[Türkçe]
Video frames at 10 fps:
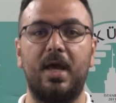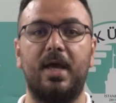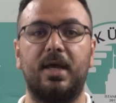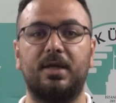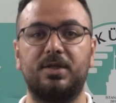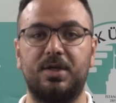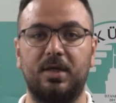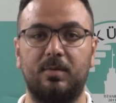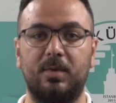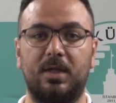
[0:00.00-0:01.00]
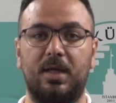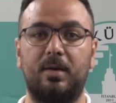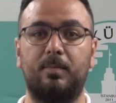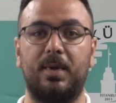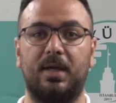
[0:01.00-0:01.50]
EEG
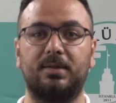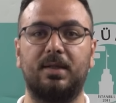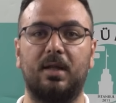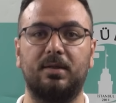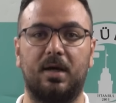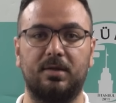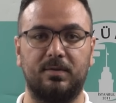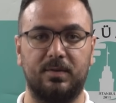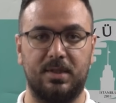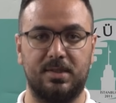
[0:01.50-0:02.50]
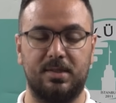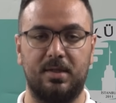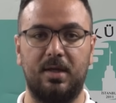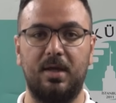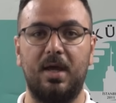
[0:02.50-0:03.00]
çekimiyle beyin dalga aktivitesini,